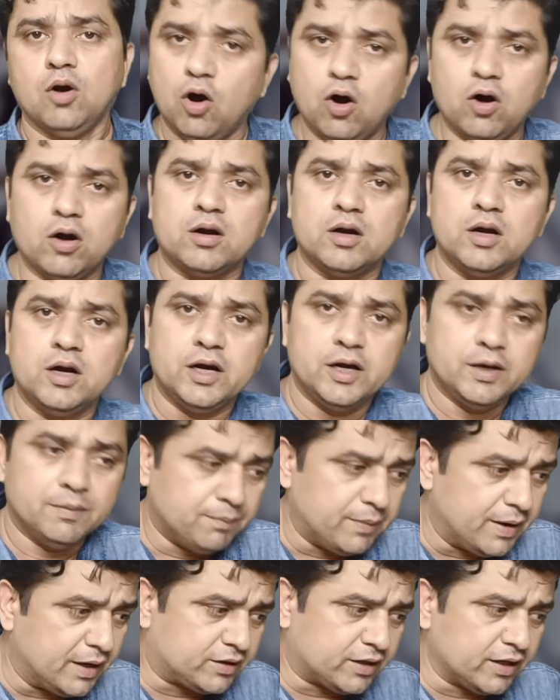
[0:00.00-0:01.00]
और
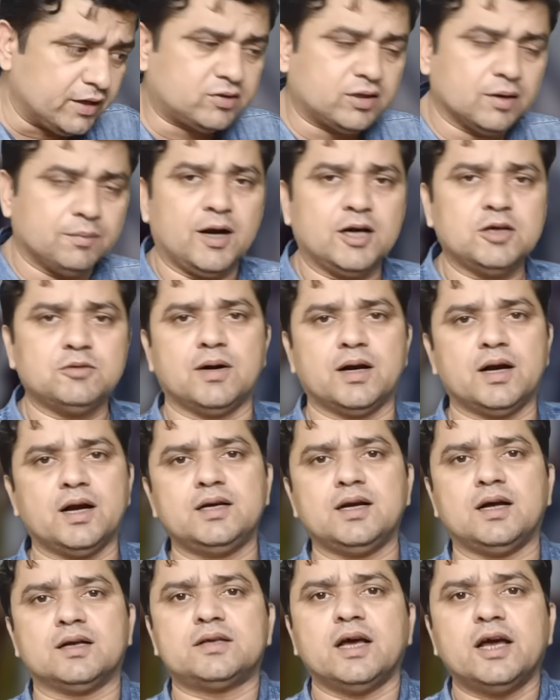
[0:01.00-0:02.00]
मैतई समाज माना
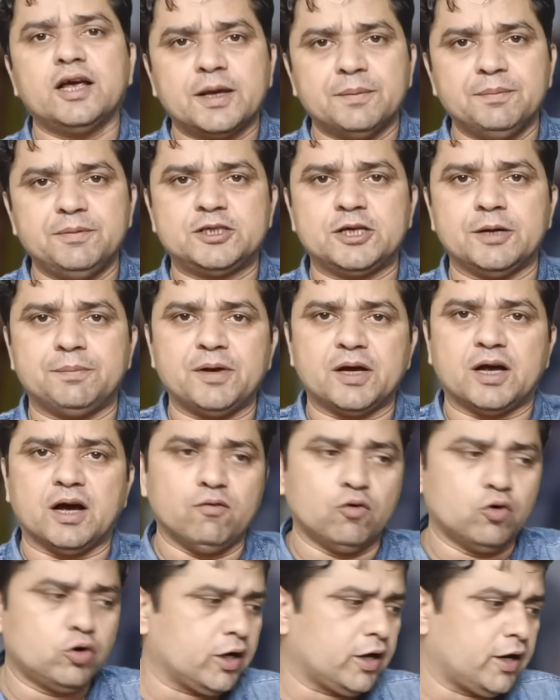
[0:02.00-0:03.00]
जाता है कि बीजेपी का
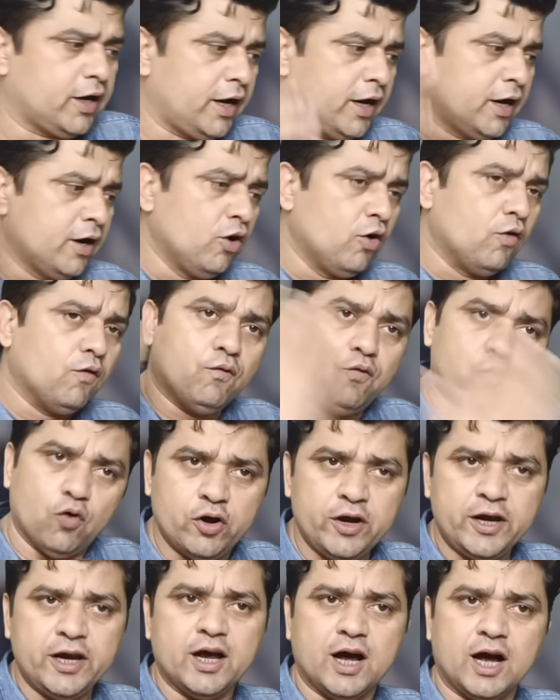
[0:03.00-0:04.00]
वोटर है वो
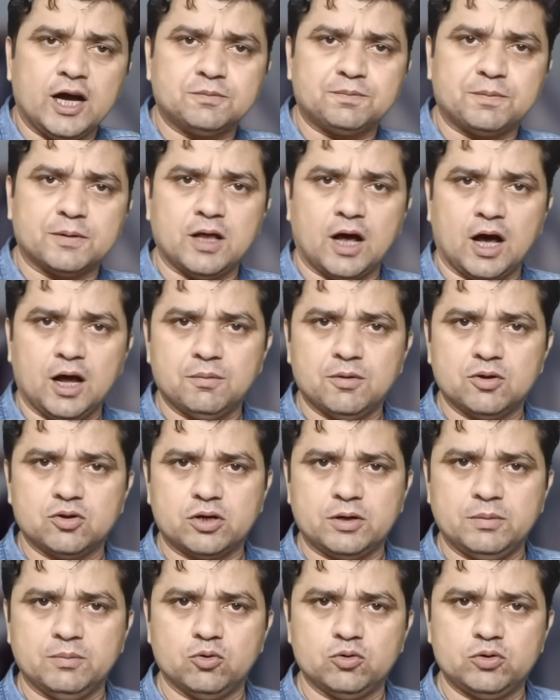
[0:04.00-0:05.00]
ही आज
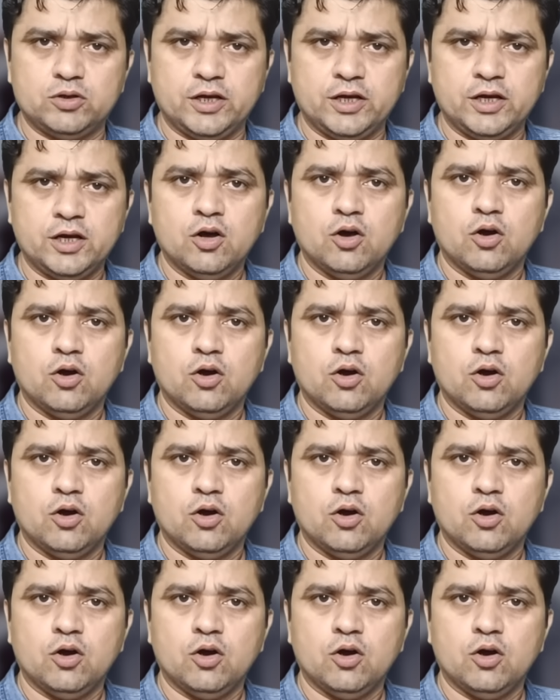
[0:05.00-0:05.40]
प्रधानमंत्री मोदी